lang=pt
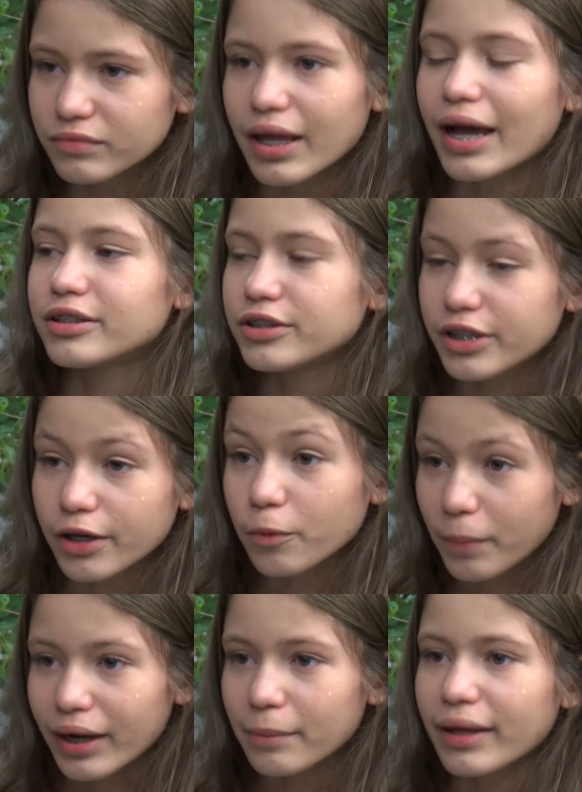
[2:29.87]
a gente
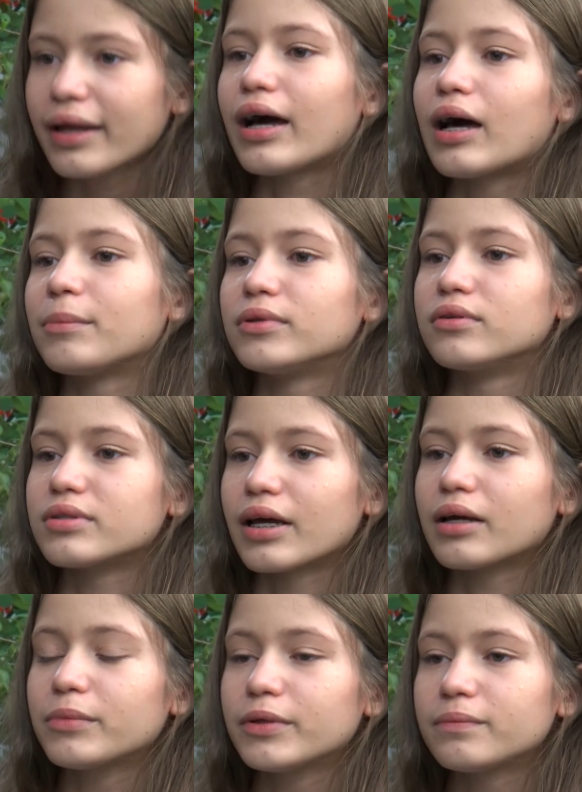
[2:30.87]
recupera bem rápido,
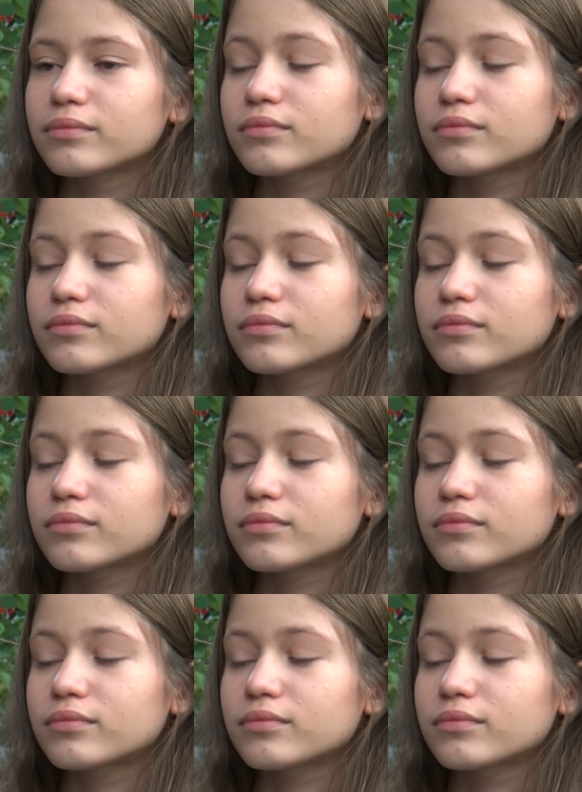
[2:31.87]
sabe?